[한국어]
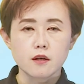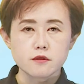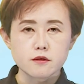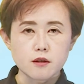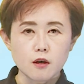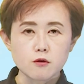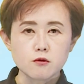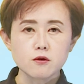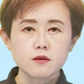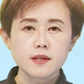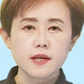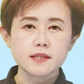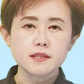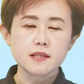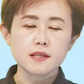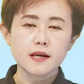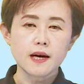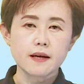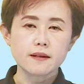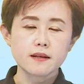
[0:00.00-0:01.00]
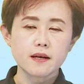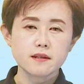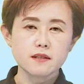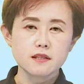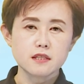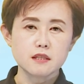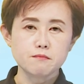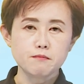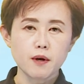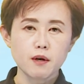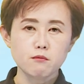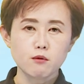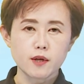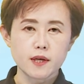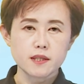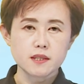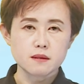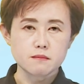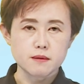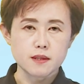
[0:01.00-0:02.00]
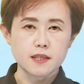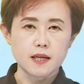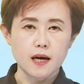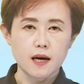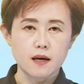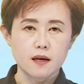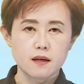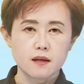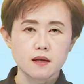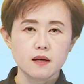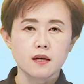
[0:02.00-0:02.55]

전국 날씨 간단히 짚어보겠습니다.